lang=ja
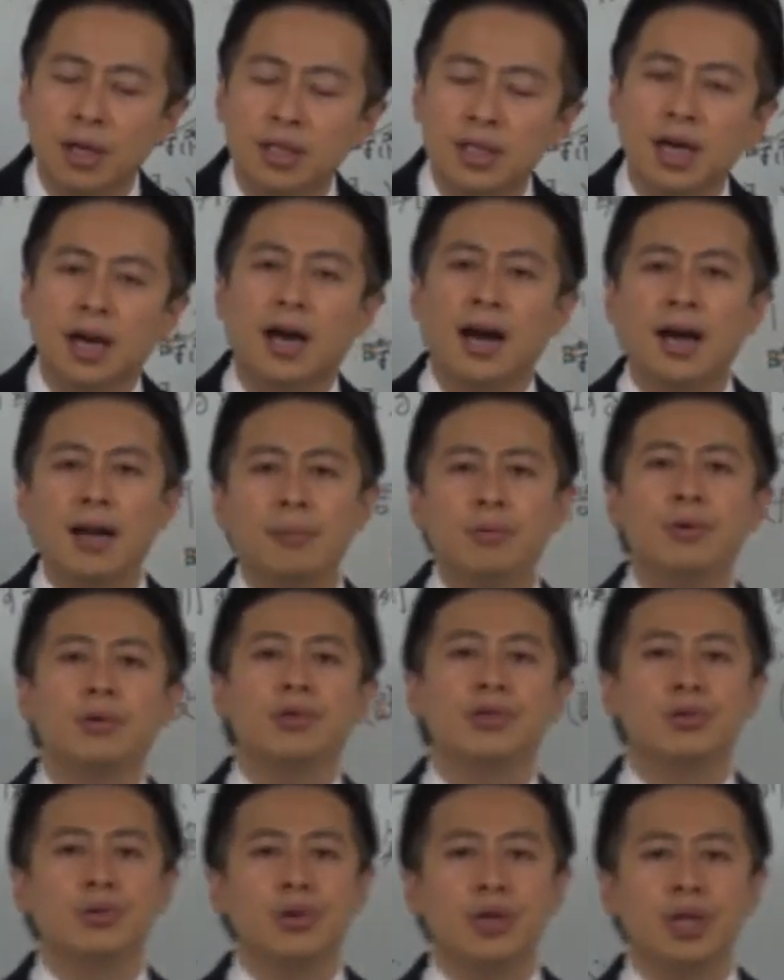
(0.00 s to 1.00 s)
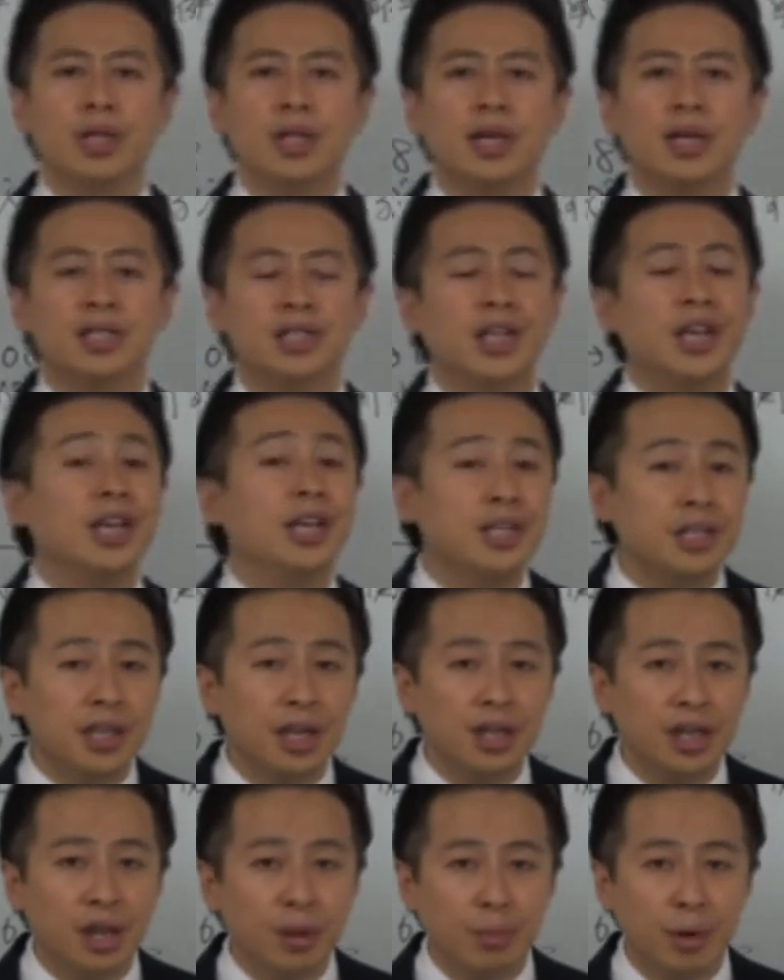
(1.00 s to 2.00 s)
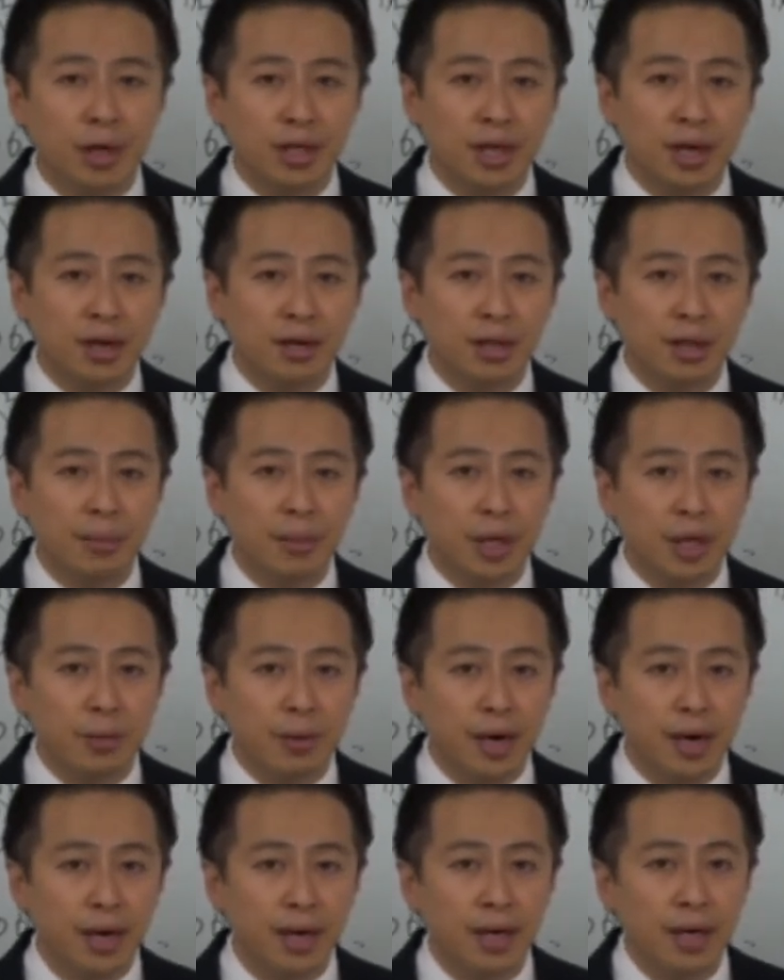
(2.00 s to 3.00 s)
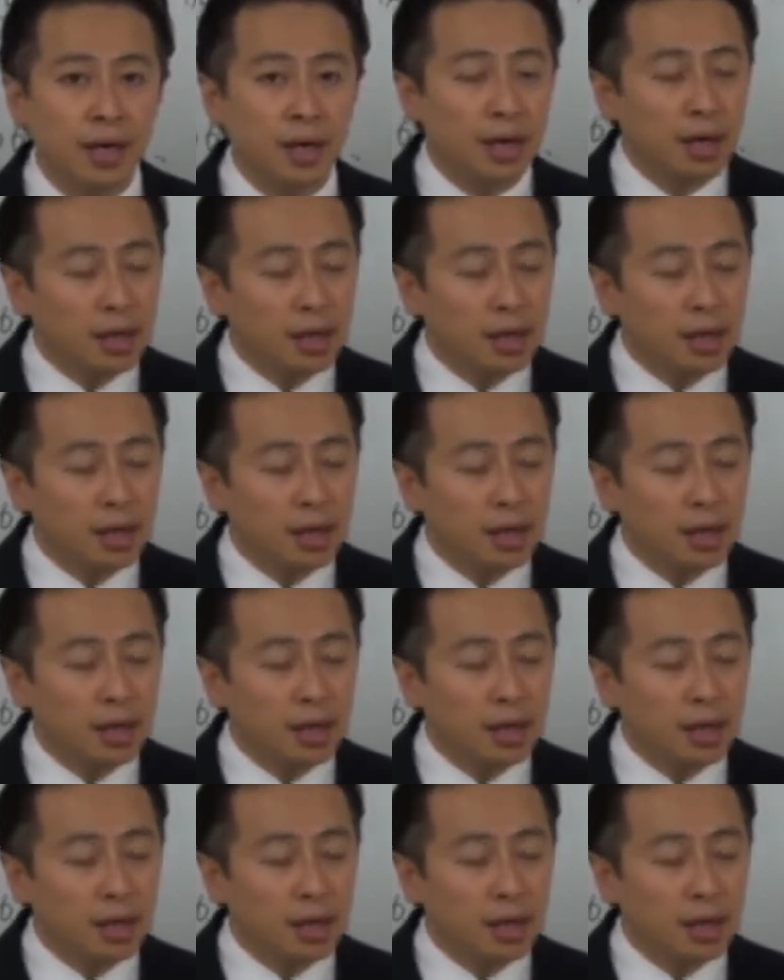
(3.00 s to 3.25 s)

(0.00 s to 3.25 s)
じゃあ外部の人に対してインセンティブを与えるためには